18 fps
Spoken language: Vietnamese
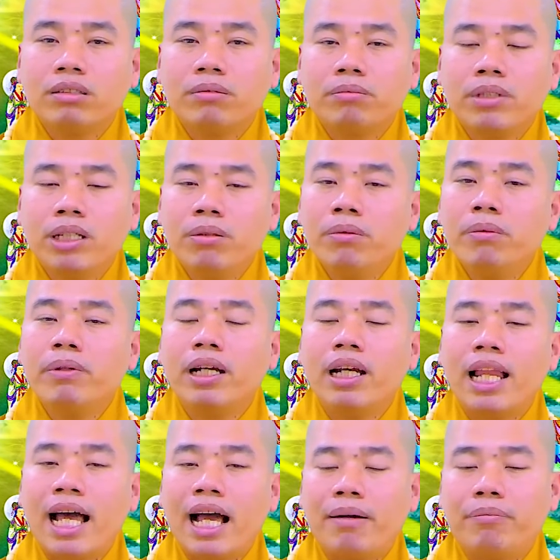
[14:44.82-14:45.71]
nếu mà
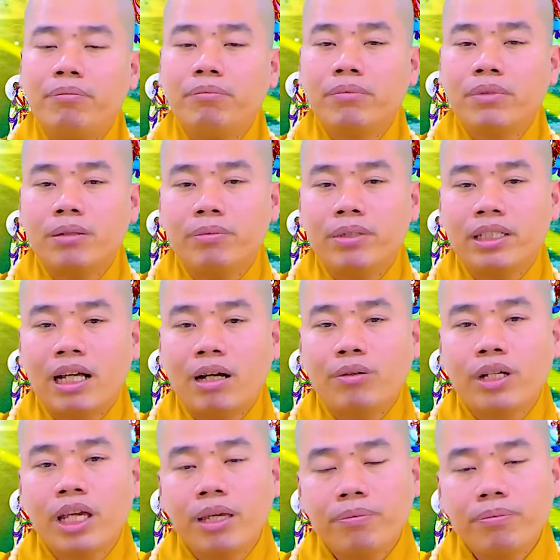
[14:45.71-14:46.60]
mình làm thì mình
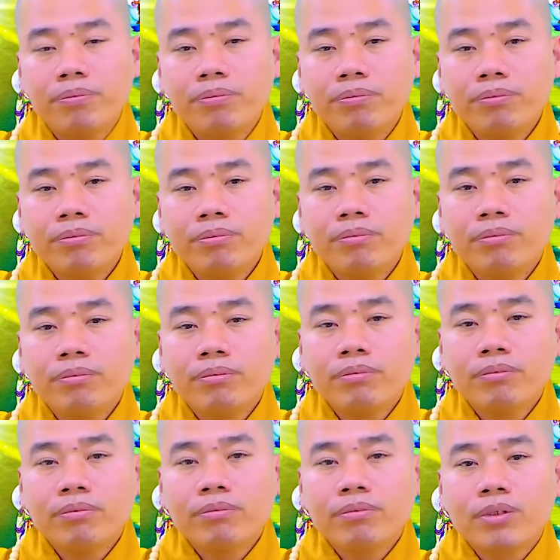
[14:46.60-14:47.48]
tạo nghiệp
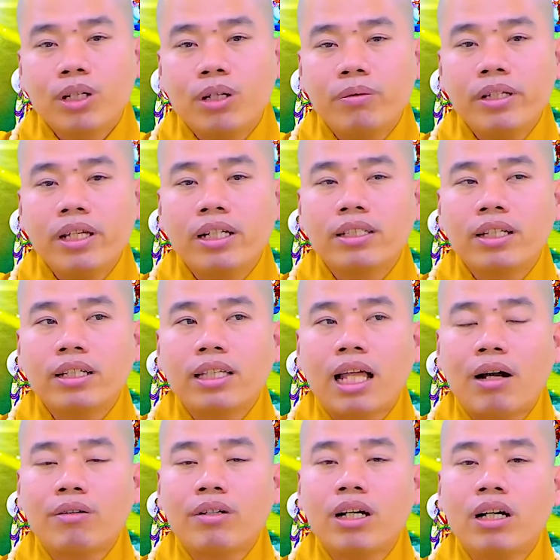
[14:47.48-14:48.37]
còn bây giờ người ta
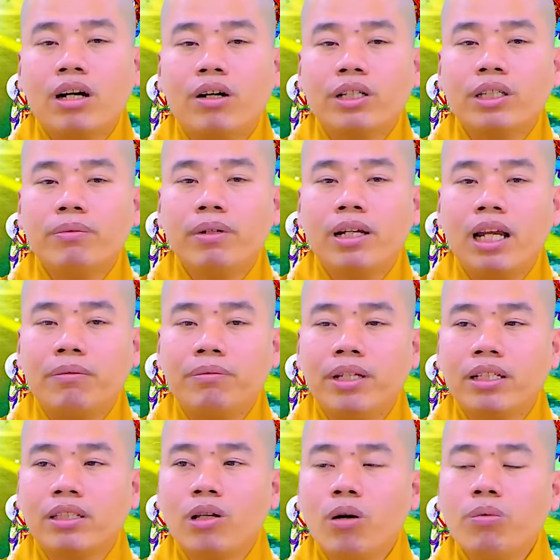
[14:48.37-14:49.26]
tạo cơ hội cho mình làm
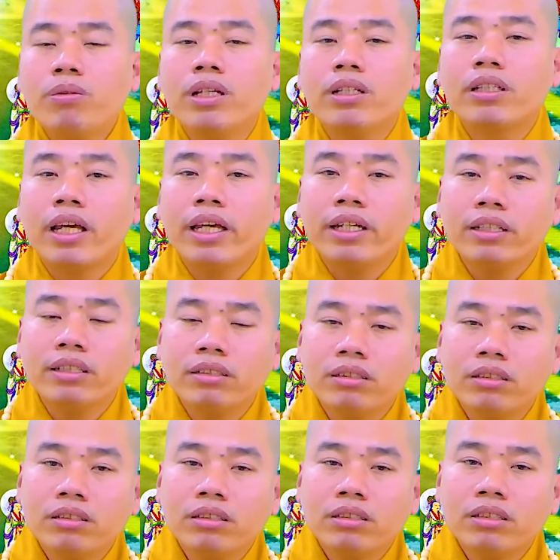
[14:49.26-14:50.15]
việc tốt việc thiện
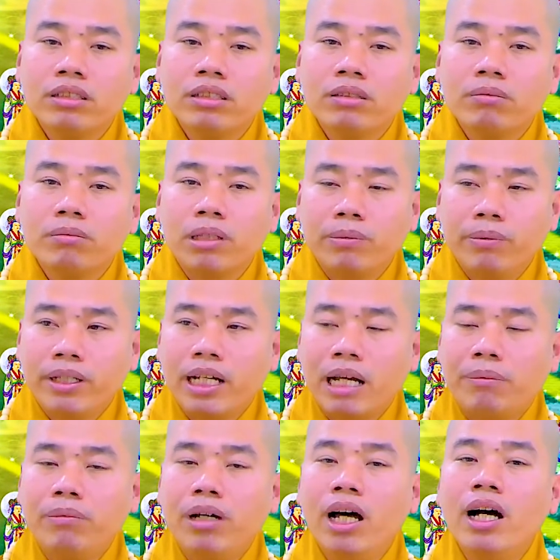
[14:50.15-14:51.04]
mình phải
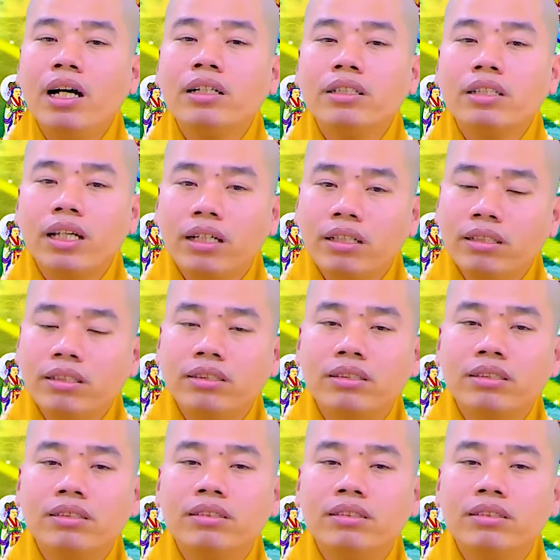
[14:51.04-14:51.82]
cảm ơn chứ